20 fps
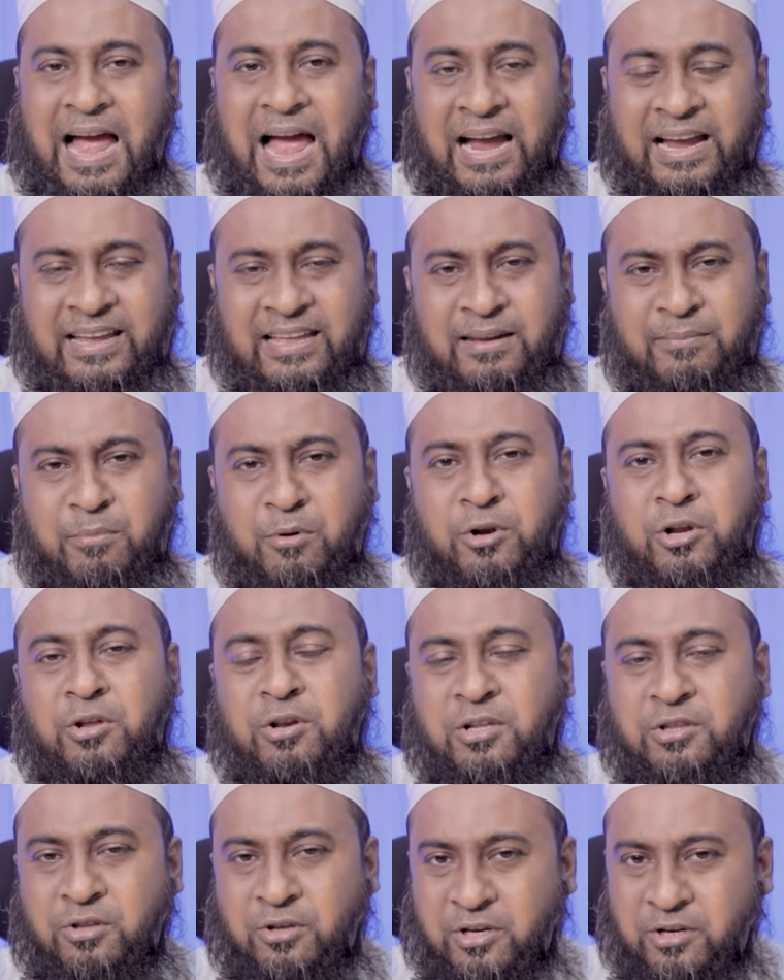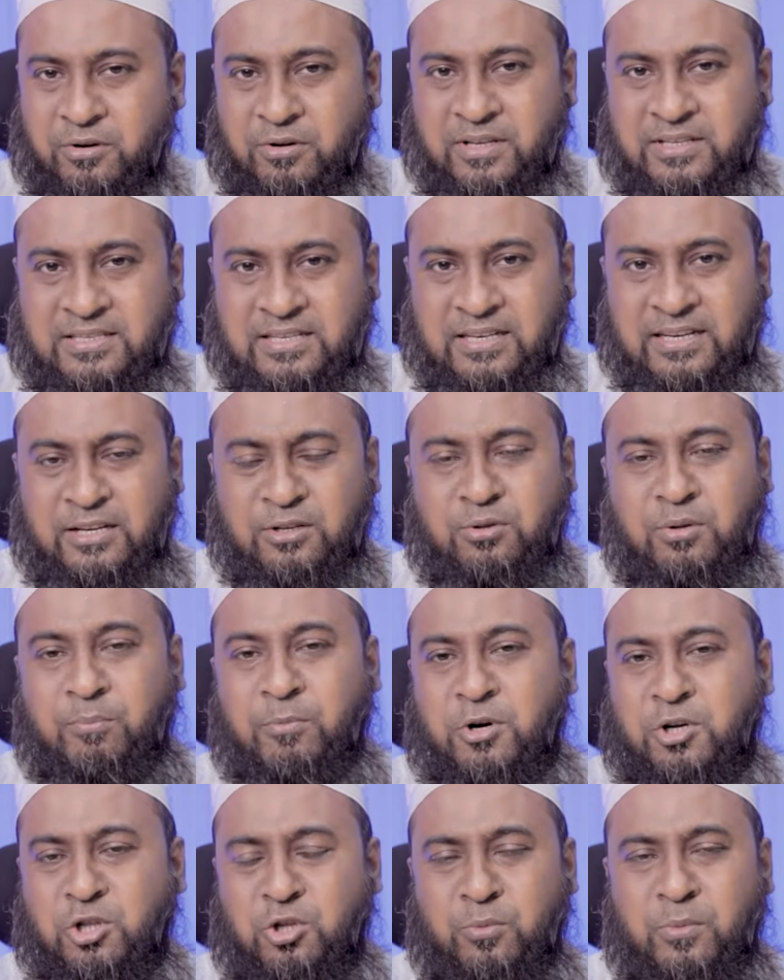আগের মডিউলে তৈরি করেছে কিন্তু
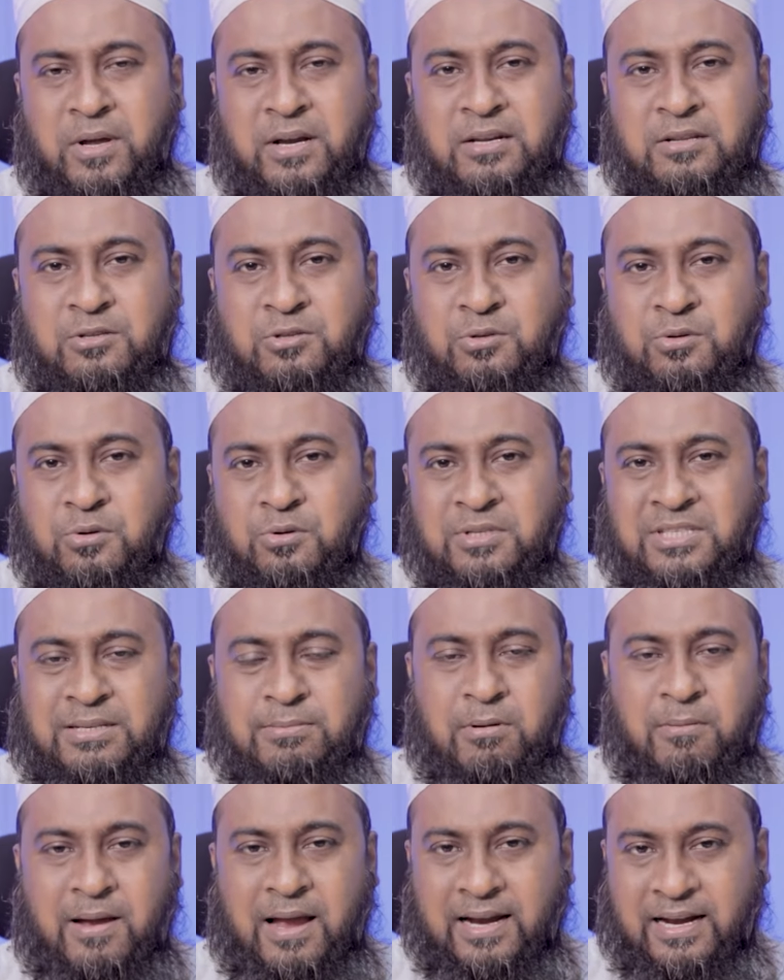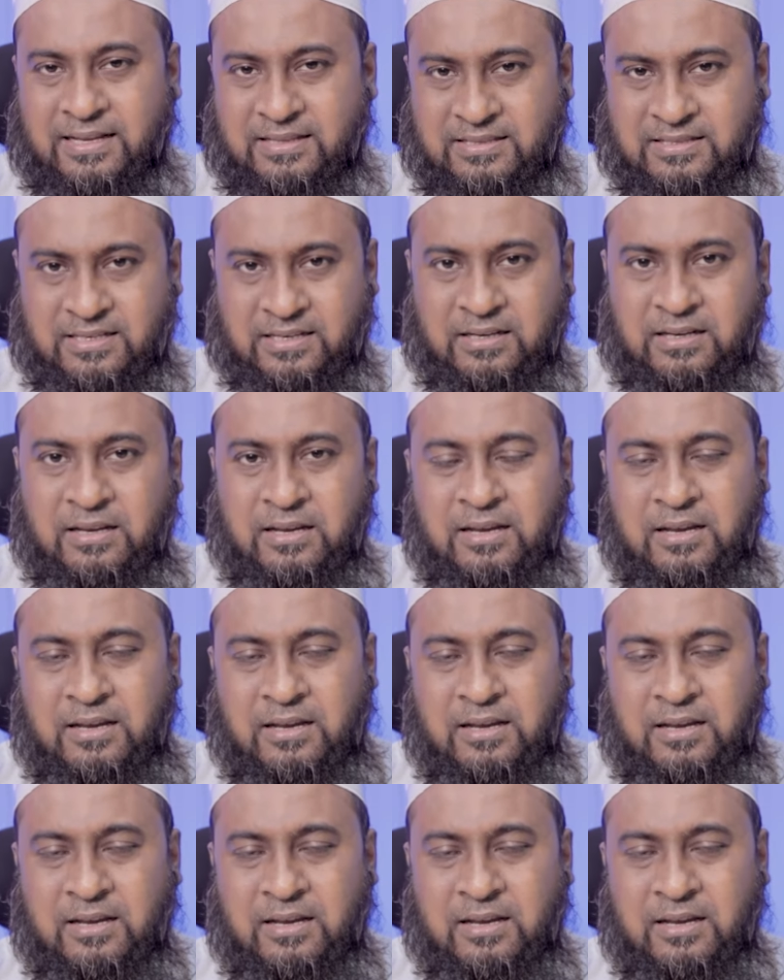বর্তমান যুগ যেভাবে আগাচ্ছে